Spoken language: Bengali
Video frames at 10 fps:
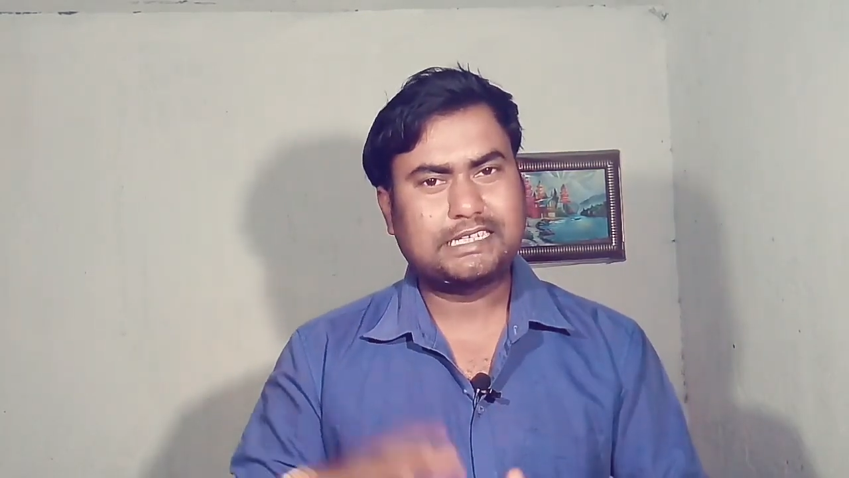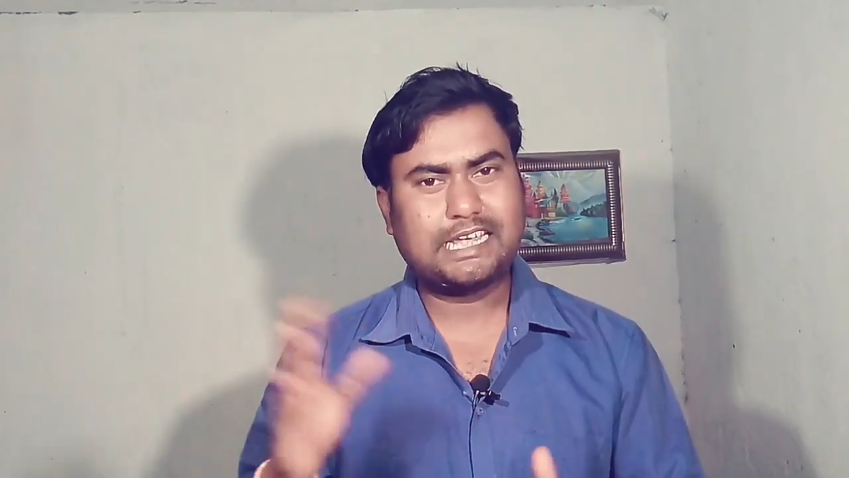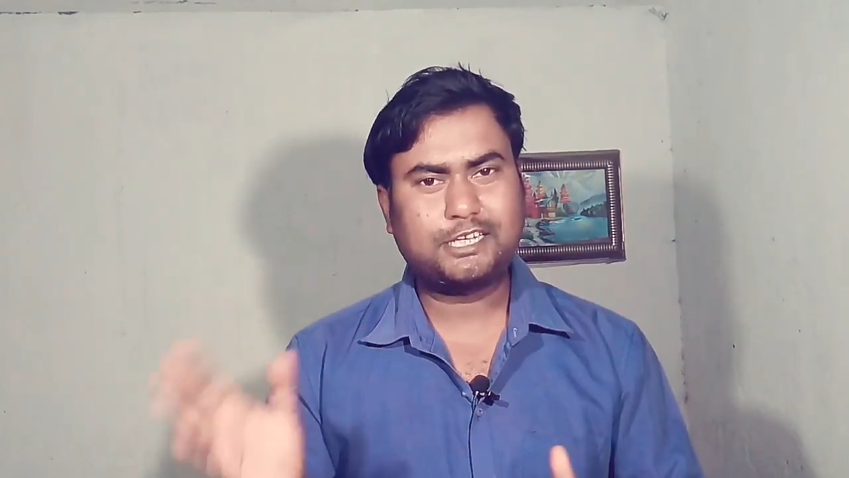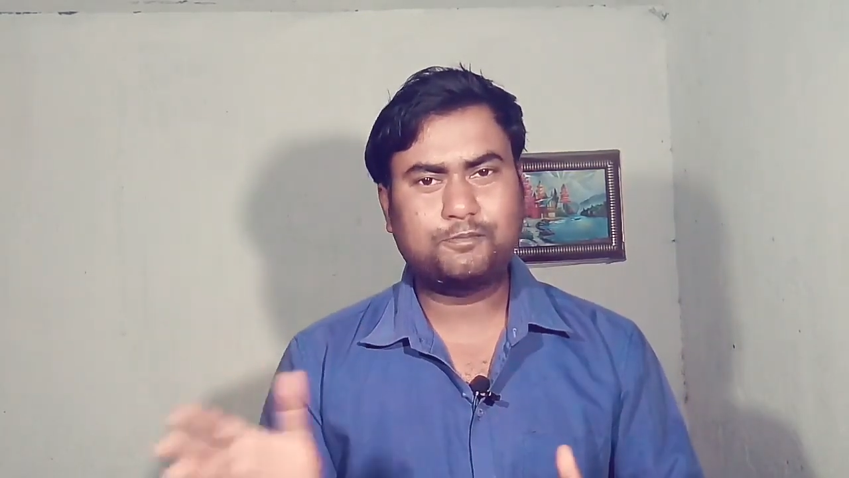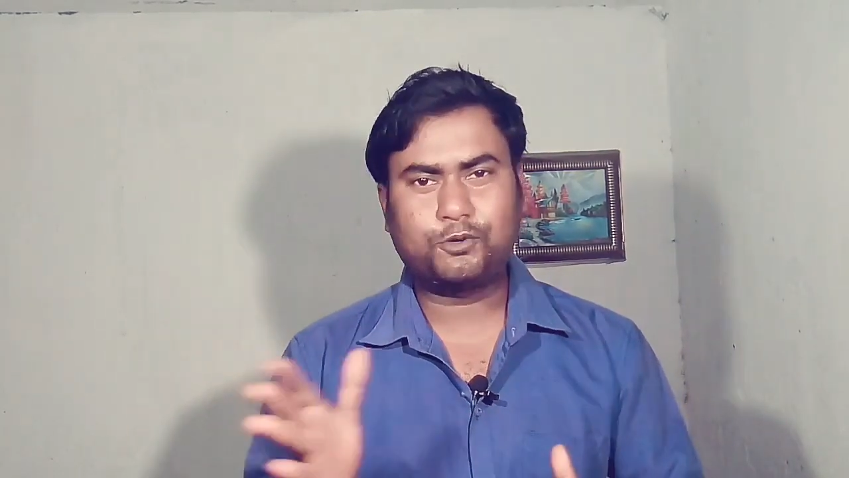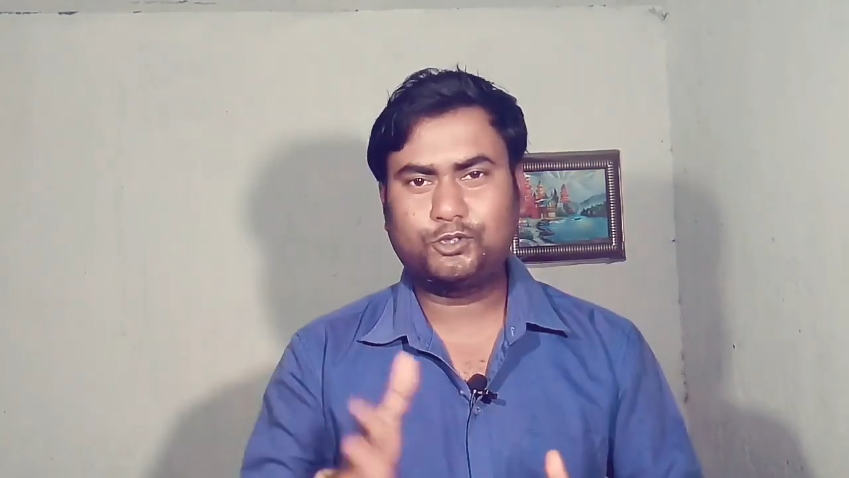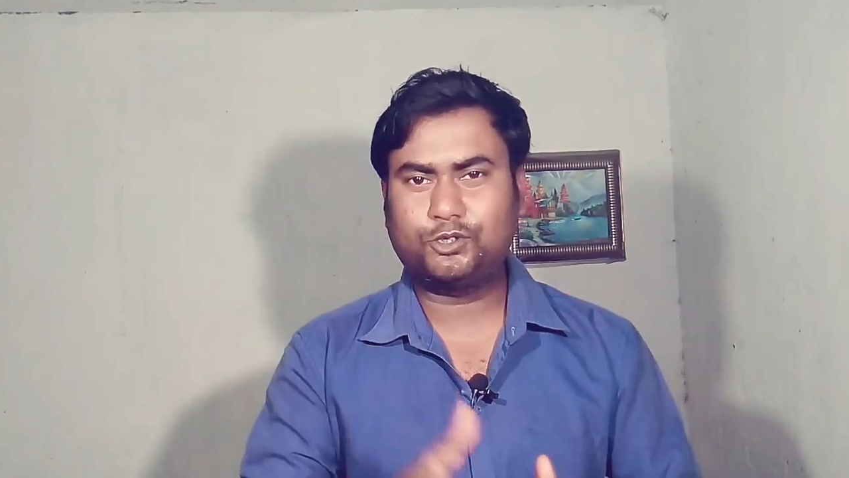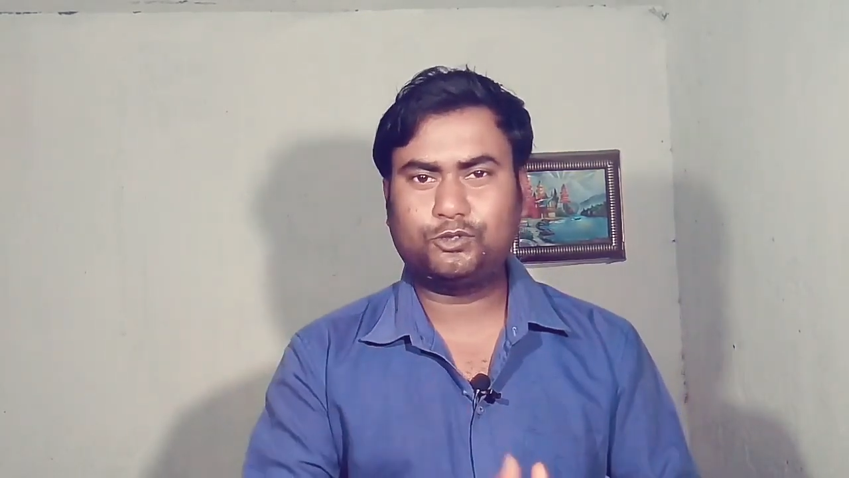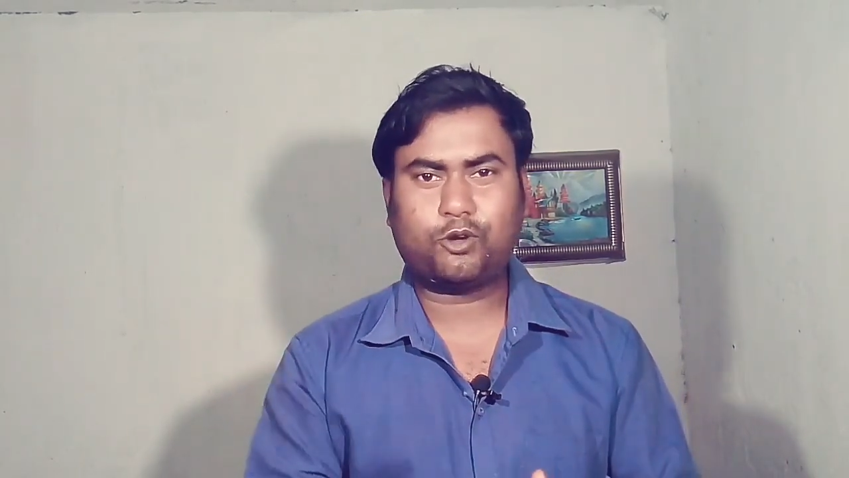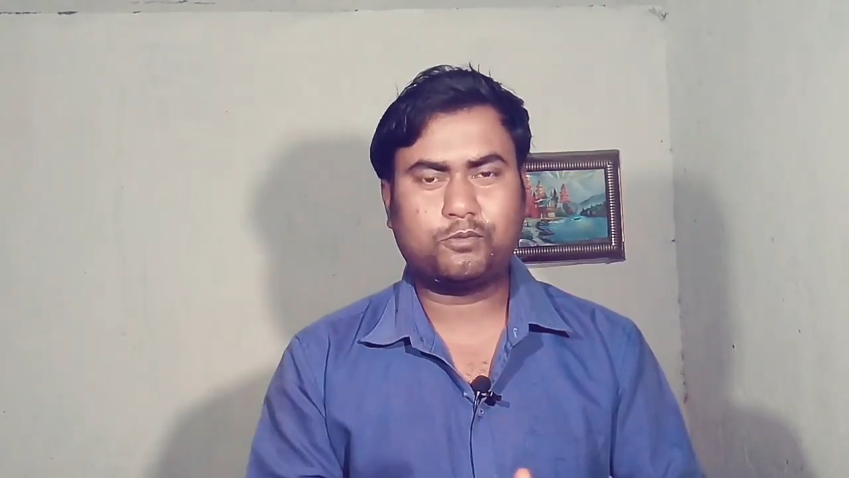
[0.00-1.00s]
শেষ
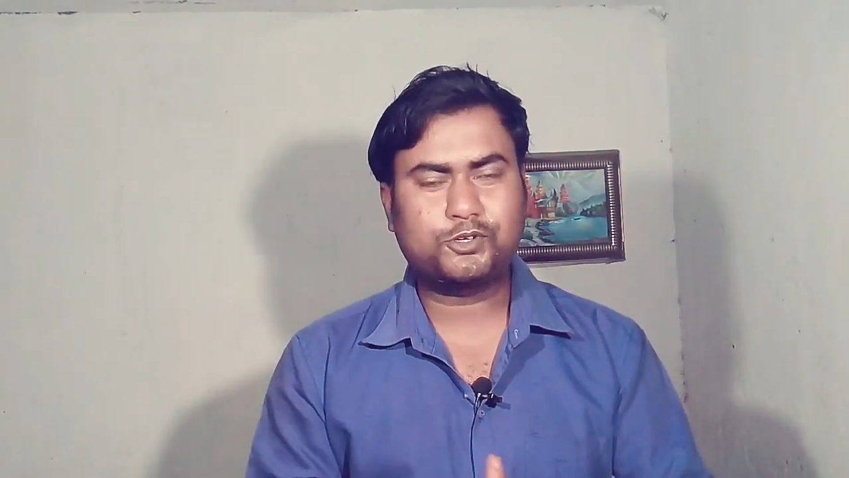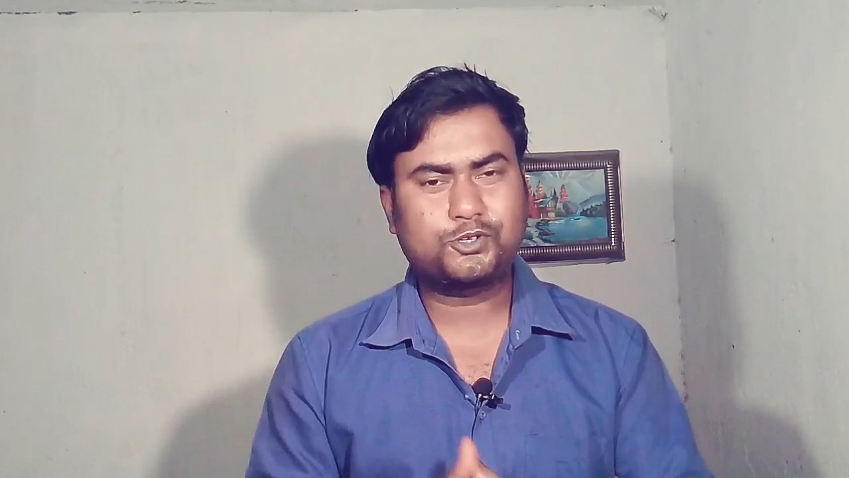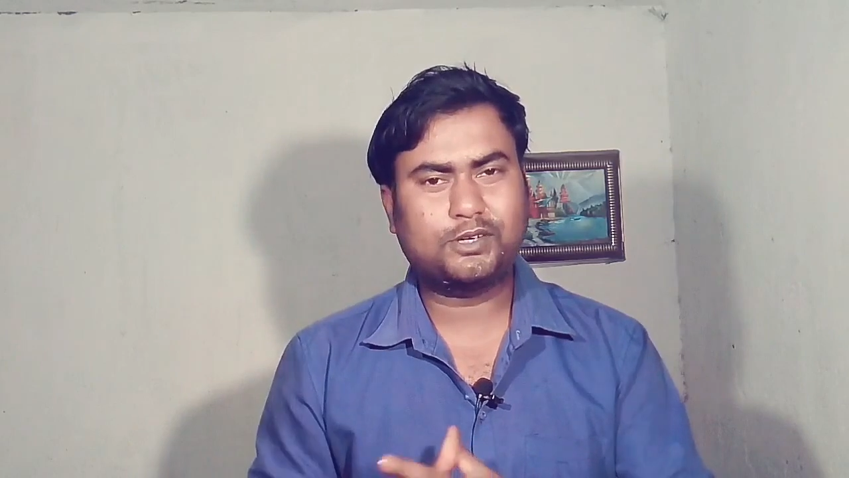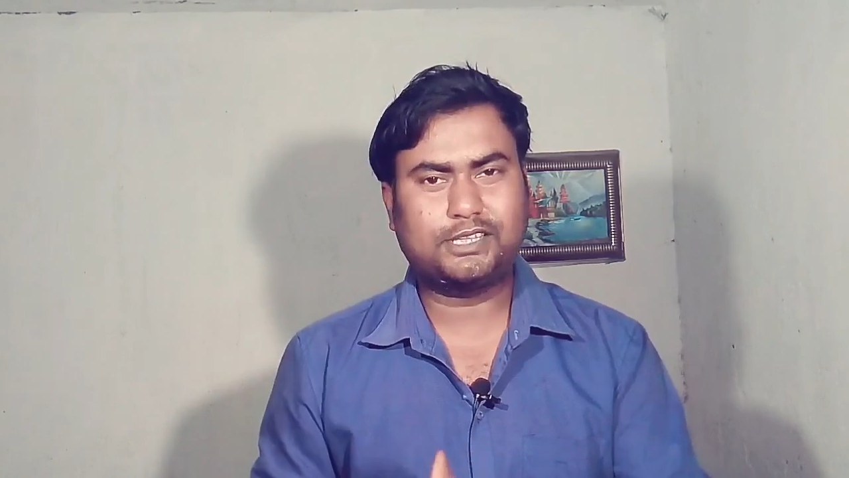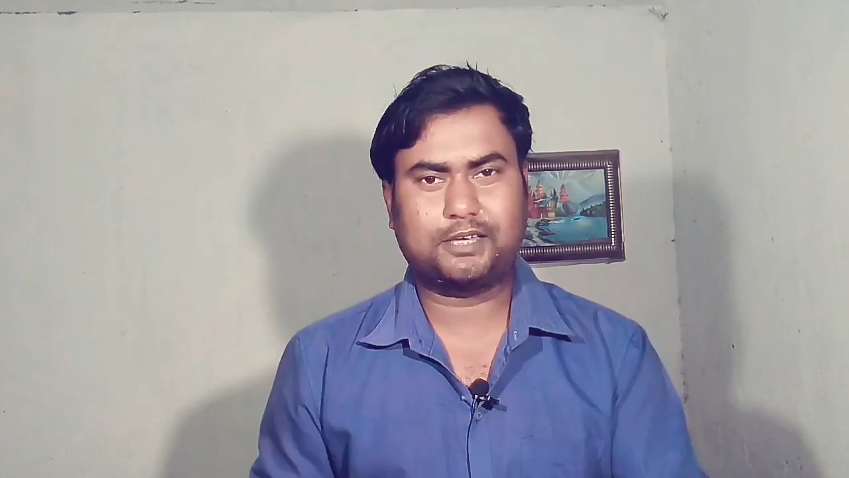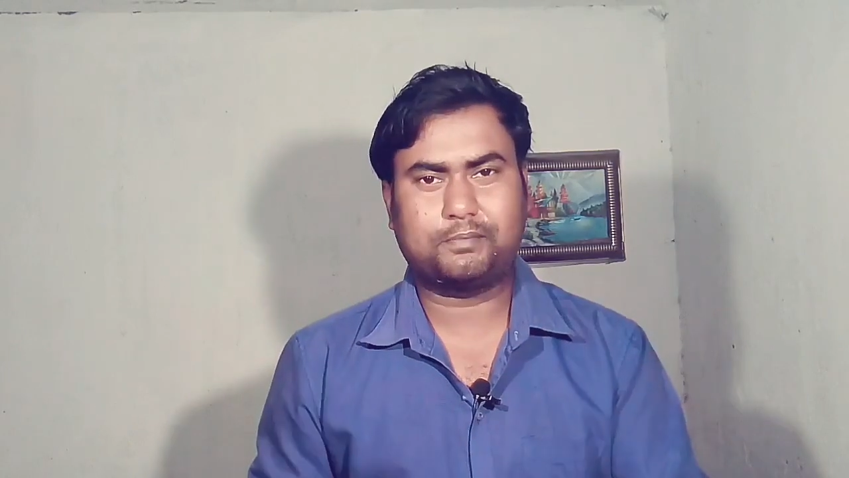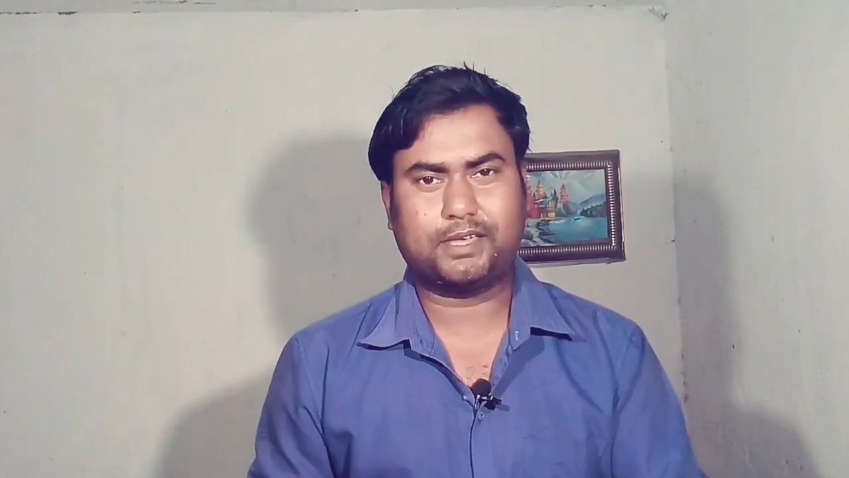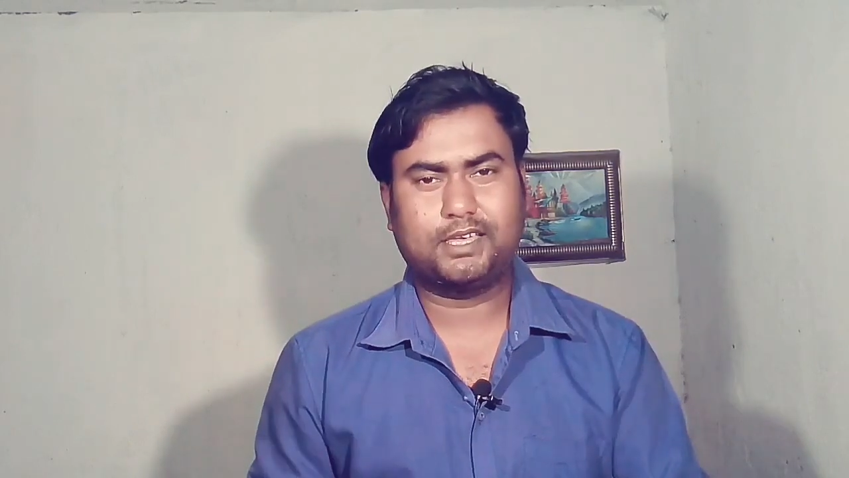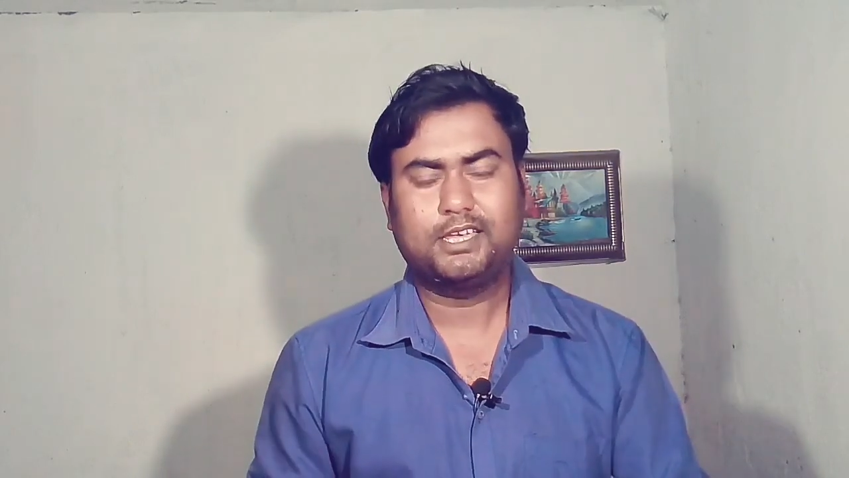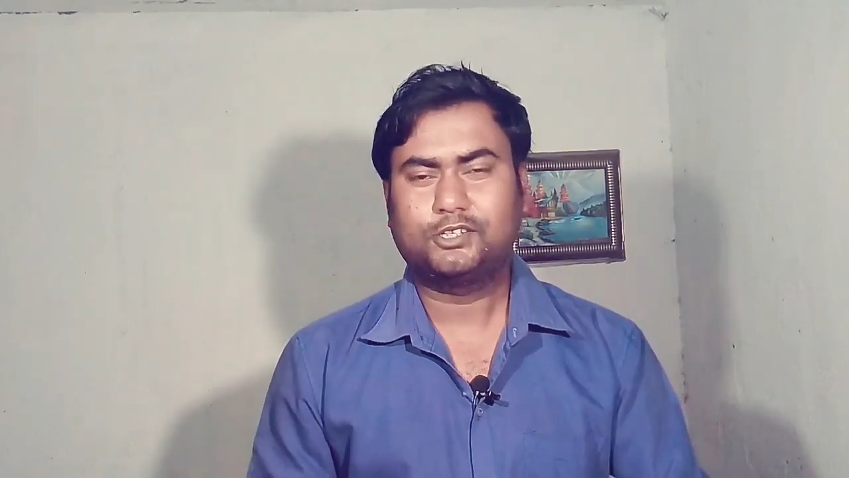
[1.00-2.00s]
পর্যন্ত অবশ্যই দেখবে